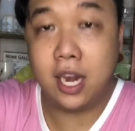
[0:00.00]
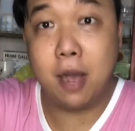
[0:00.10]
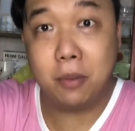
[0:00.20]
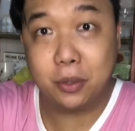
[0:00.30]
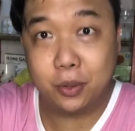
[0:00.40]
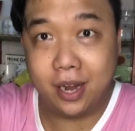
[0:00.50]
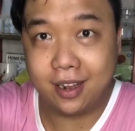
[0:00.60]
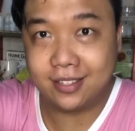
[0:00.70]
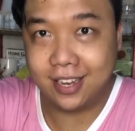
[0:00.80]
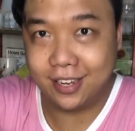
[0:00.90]
nalaman ko na
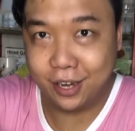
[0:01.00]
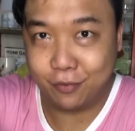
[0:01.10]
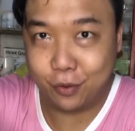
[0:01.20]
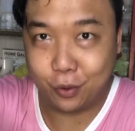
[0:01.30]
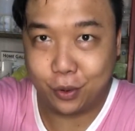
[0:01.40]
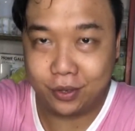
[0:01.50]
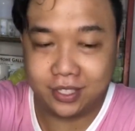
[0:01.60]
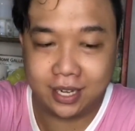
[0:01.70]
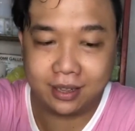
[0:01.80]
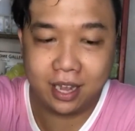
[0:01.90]
kasi nga ni-review ko yung
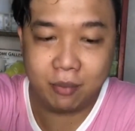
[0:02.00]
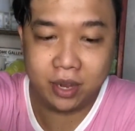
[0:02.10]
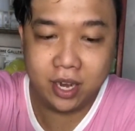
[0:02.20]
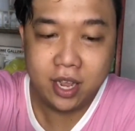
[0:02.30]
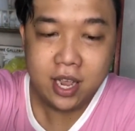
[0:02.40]
chat namin.